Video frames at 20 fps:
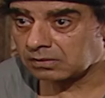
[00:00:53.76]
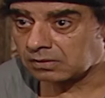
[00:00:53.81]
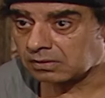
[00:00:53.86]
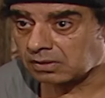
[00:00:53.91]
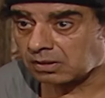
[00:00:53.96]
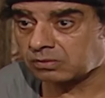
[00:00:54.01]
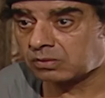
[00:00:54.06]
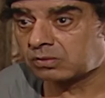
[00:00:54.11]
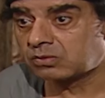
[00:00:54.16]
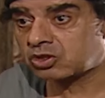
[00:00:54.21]

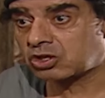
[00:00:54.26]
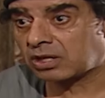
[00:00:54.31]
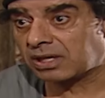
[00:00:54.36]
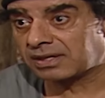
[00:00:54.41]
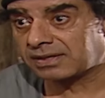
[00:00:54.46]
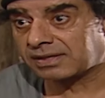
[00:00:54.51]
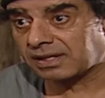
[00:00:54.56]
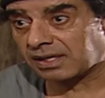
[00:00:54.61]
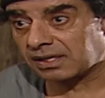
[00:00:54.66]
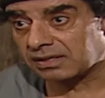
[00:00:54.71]
طب
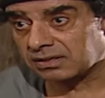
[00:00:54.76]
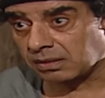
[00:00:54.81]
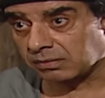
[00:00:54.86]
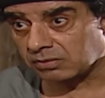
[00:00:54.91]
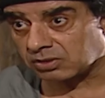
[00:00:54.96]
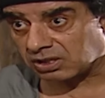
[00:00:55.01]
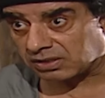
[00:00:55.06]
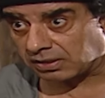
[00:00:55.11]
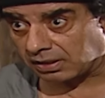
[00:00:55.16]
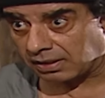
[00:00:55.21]
ومشكلتك انت
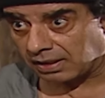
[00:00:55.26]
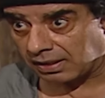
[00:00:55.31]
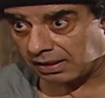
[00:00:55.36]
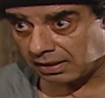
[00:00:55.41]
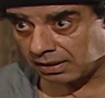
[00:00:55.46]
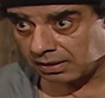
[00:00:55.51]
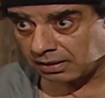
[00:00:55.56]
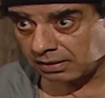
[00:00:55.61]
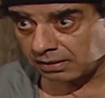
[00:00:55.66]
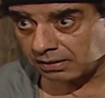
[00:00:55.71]
مش هتحلها